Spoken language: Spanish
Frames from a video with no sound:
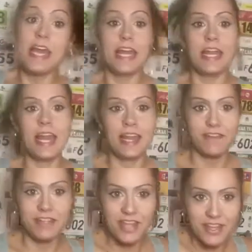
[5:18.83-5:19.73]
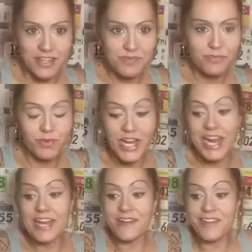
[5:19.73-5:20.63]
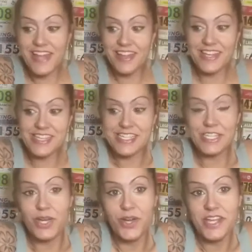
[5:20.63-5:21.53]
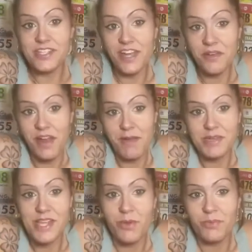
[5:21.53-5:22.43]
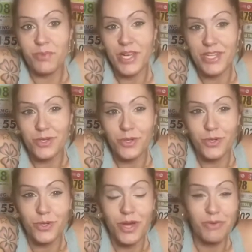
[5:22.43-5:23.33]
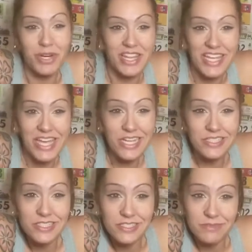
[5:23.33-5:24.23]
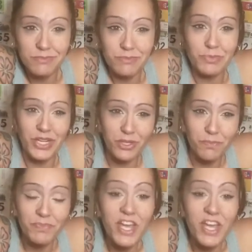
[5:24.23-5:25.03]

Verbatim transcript: las navidades. Pues las navidades, yo este año las he pasado un poquito aburridilla, un poquito,